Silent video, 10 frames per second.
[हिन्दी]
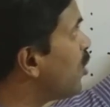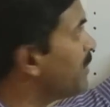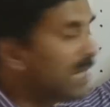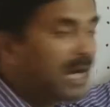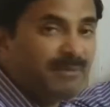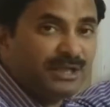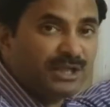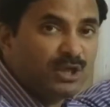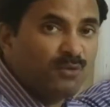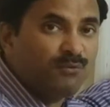कॉमन नाम है
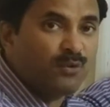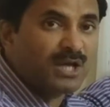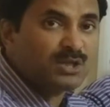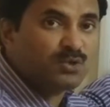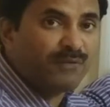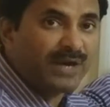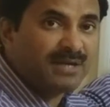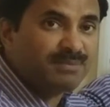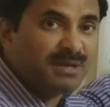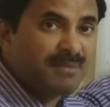टीनोफोरा जो
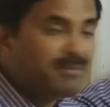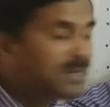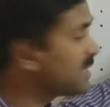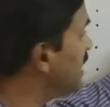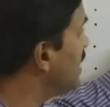फाइलम के मेंबर्स